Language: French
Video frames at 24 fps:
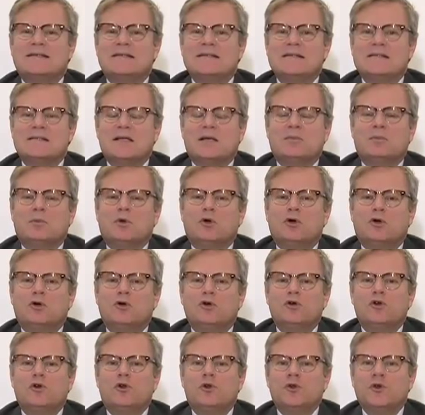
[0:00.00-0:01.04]
un testament,
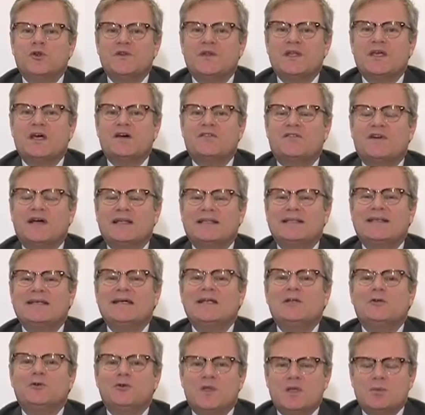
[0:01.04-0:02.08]
le notaire va
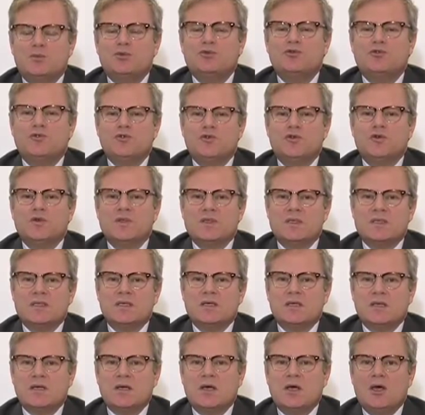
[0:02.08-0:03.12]
dès le début du
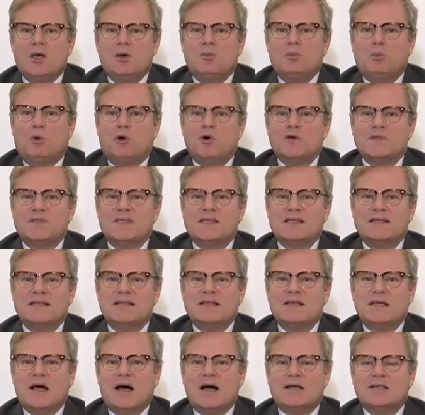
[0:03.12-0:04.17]
dossier
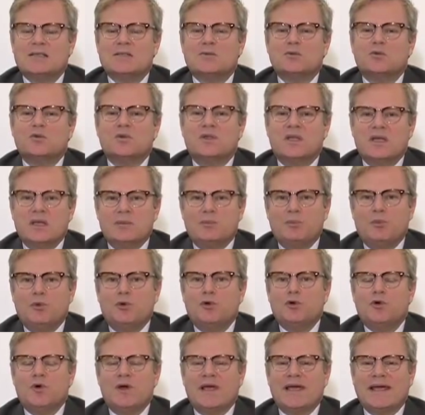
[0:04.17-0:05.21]
procéder à son
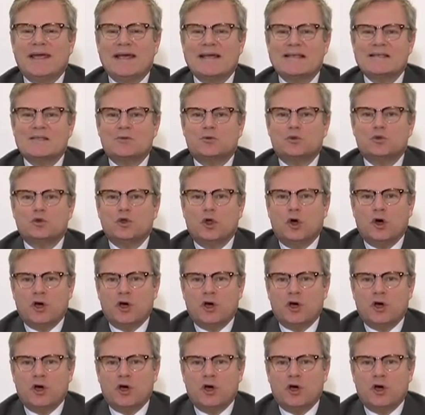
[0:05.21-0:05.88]
dépôt et à son